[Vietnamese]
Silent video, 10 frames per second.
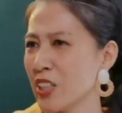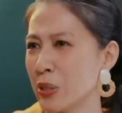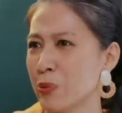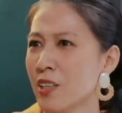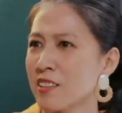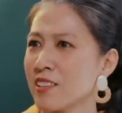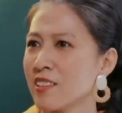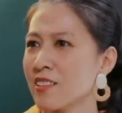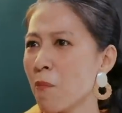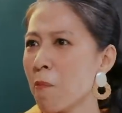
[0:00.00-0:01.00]
kiểu
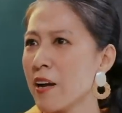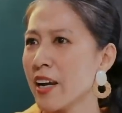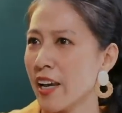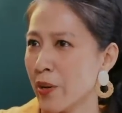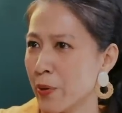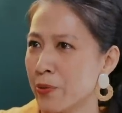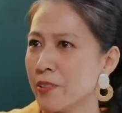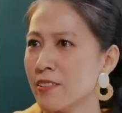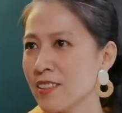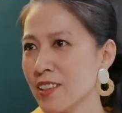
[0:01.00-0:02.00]
chọc
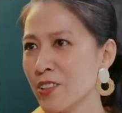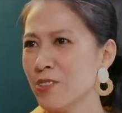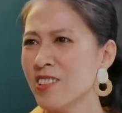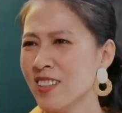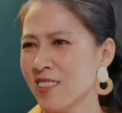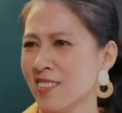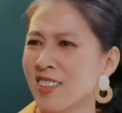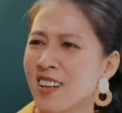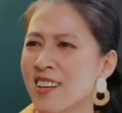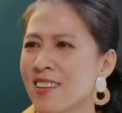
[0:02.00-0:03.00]
ghẹo, kiểu
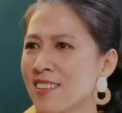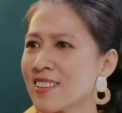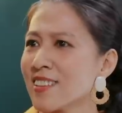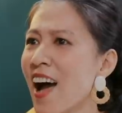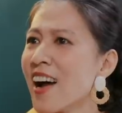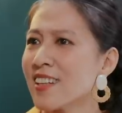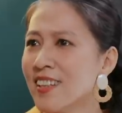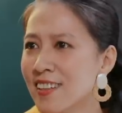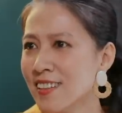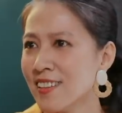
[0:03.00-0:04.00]
thả thính. thả
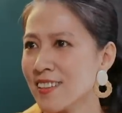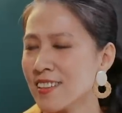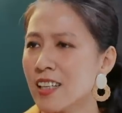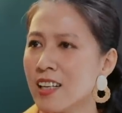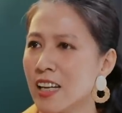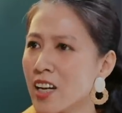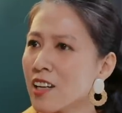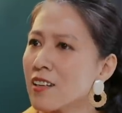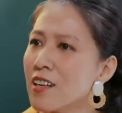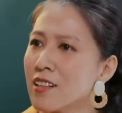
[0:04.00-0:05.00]
thính Có nghĩa là nó
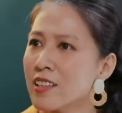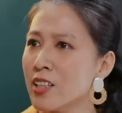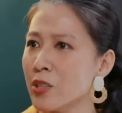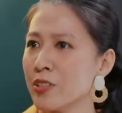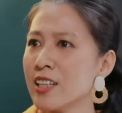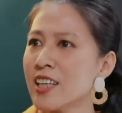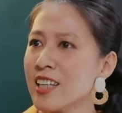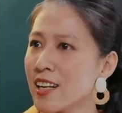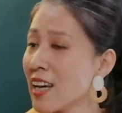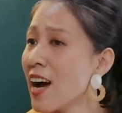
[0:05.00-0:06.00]
rất nhiều những cái
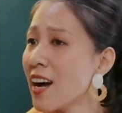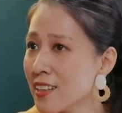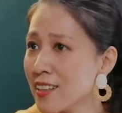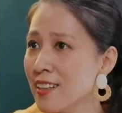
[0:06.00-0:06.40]
trạng thái.